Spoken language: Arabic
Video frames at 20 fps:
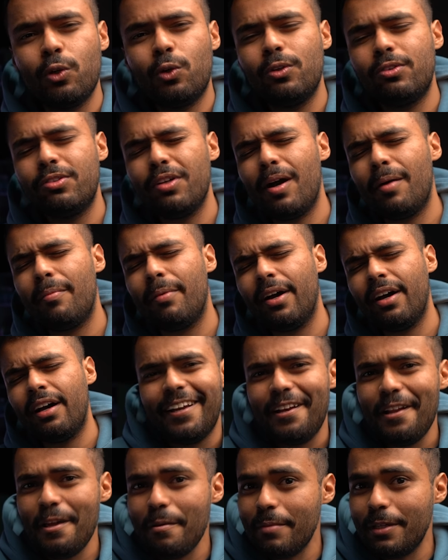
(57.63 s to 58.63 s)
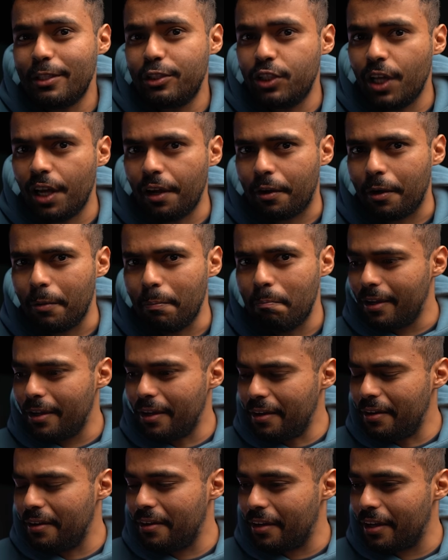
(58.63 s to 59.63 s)
تقول سامة ليه ما تجرب
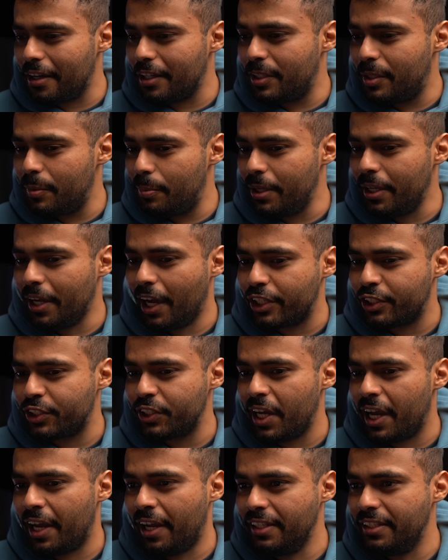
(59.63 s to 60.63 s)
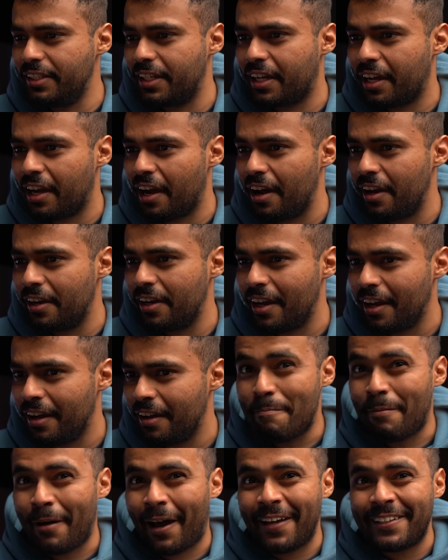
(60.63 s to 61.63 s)
انك تبيع اشياء عندك غاليه
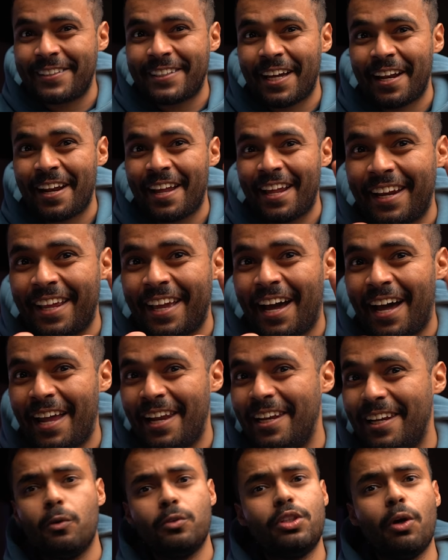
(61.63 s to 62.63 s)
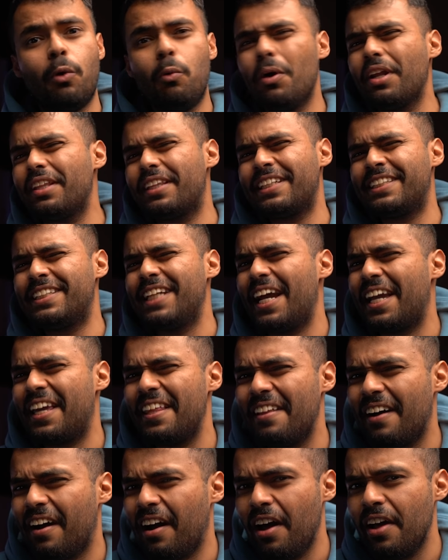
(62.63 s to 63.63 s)
ب 10 ريال دورت اشياء
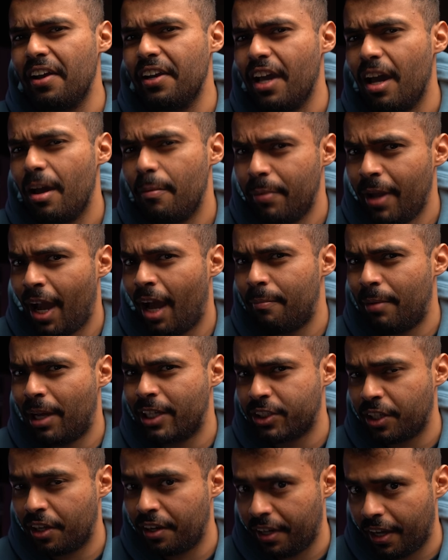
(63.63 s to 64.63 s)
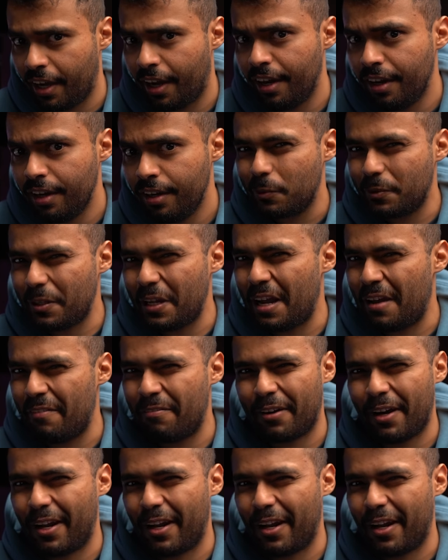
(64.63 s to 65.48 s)
كذا غاليه ابيعها ب 10 ريال طلع في